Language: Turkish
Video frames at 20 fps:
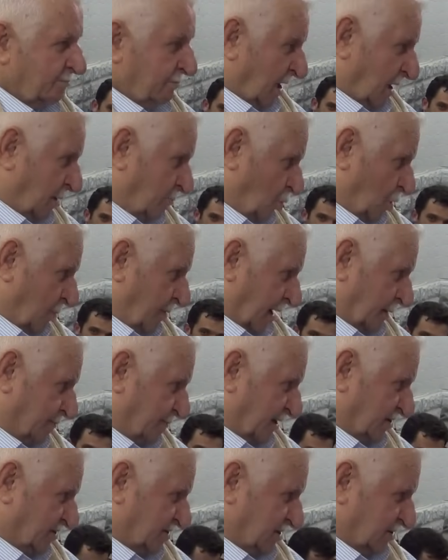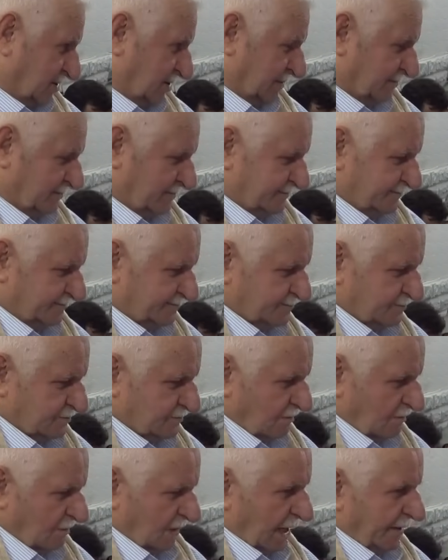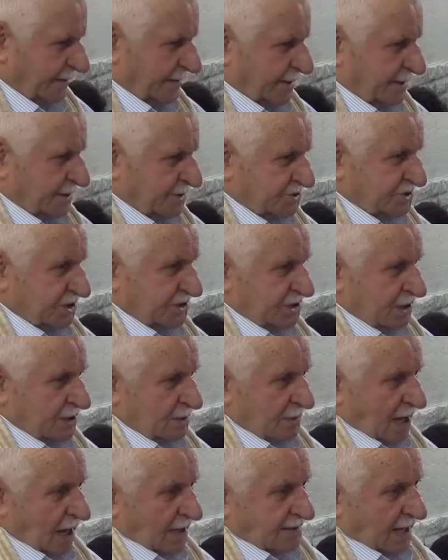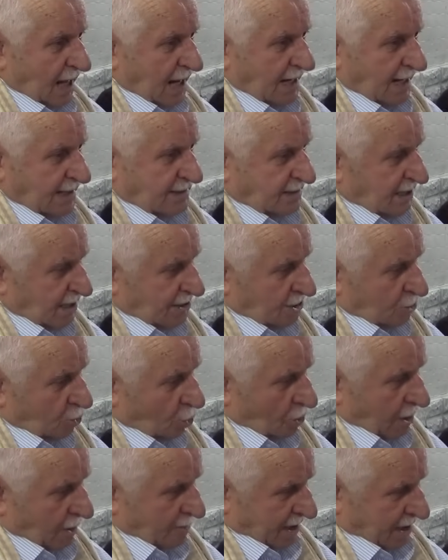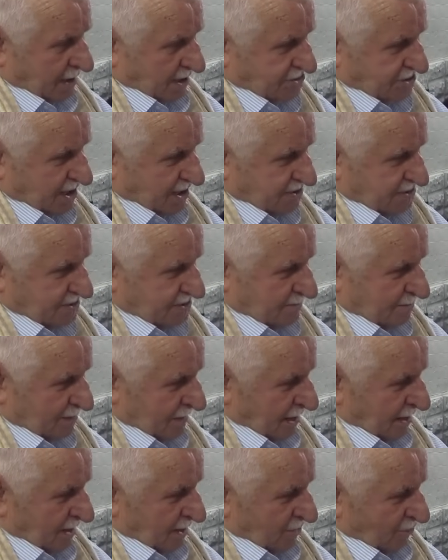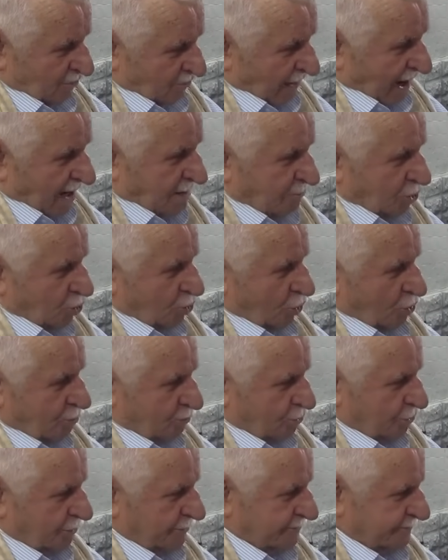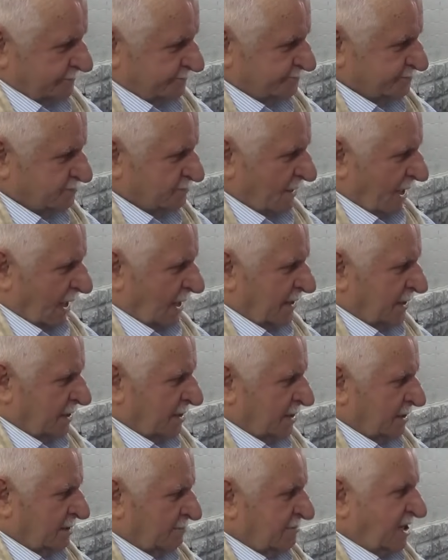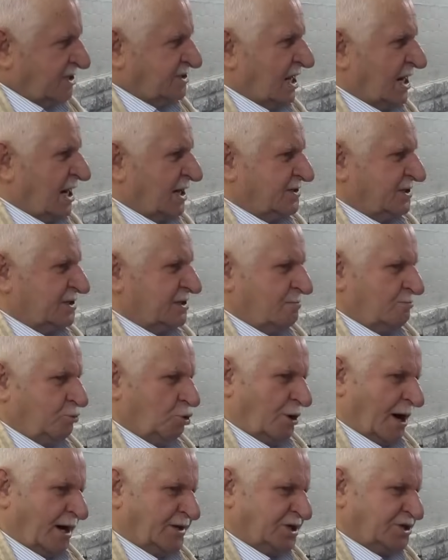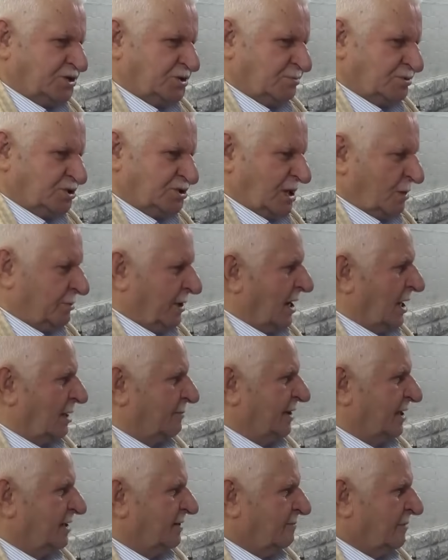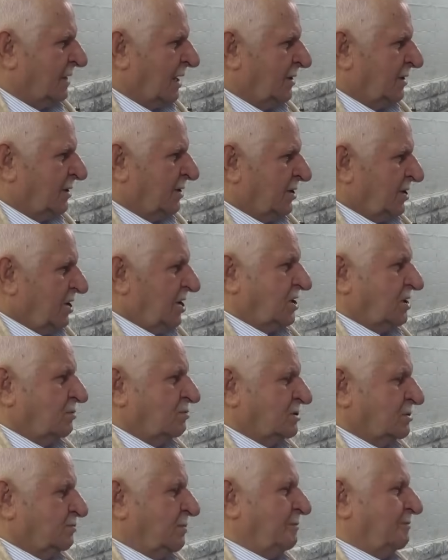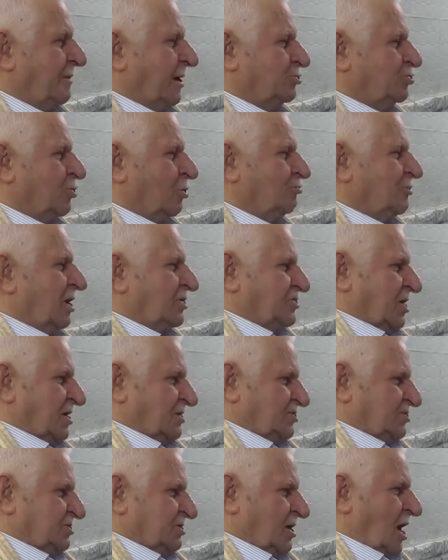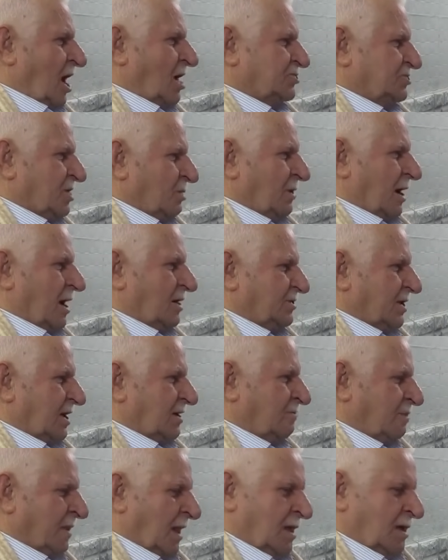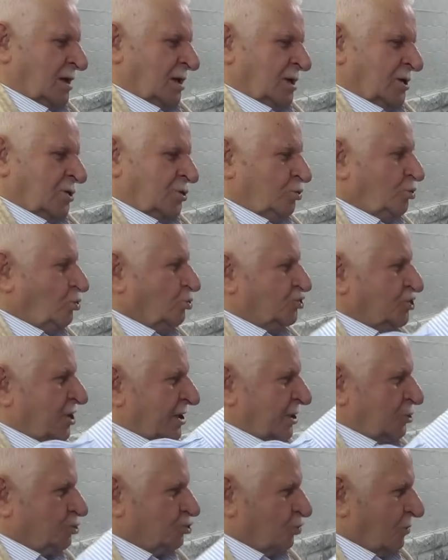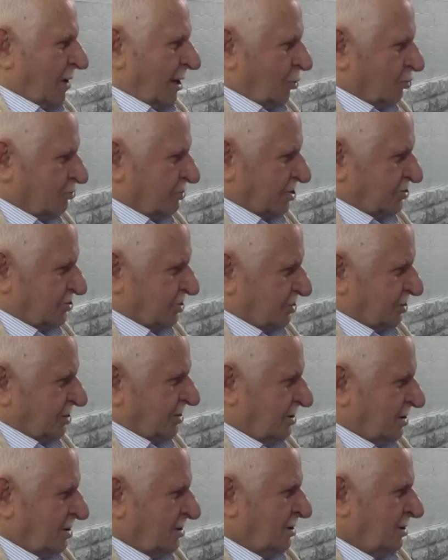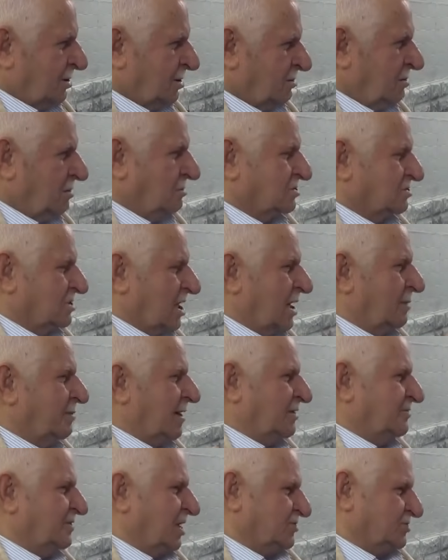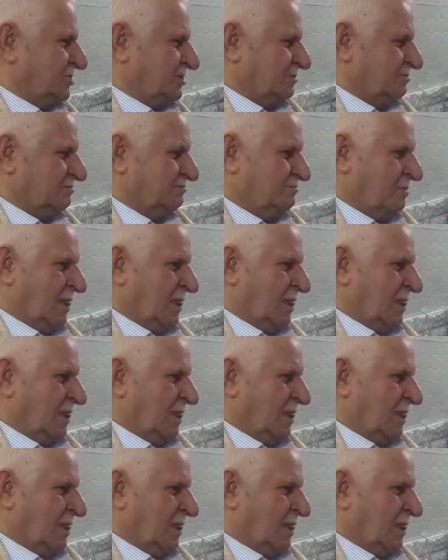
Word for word: Bilmiyor bak mescidi. Şimdi dedim adalet nedir ona bakacağız. Var mı yok mu? Mesela dedim bu kardeşimizle beraber ikimiz bir patronda çalıştık akşama kadar. Yüz tane çuval o taşıdı, yüz tane ben taşıdım.